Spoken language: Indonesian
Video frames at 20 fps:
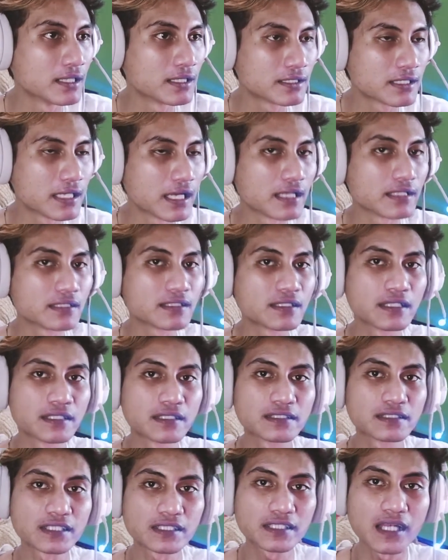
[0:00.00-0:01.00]
dan
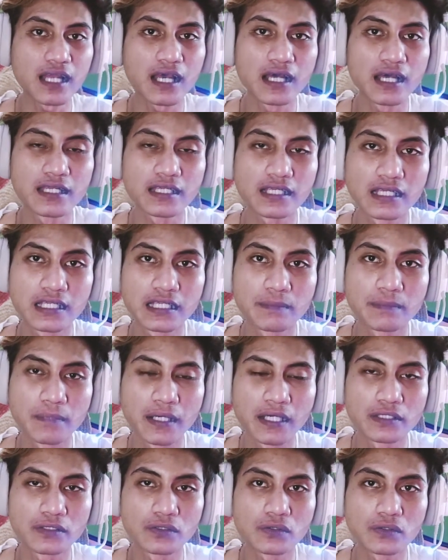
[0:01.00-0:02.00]
setelah hari kelima itu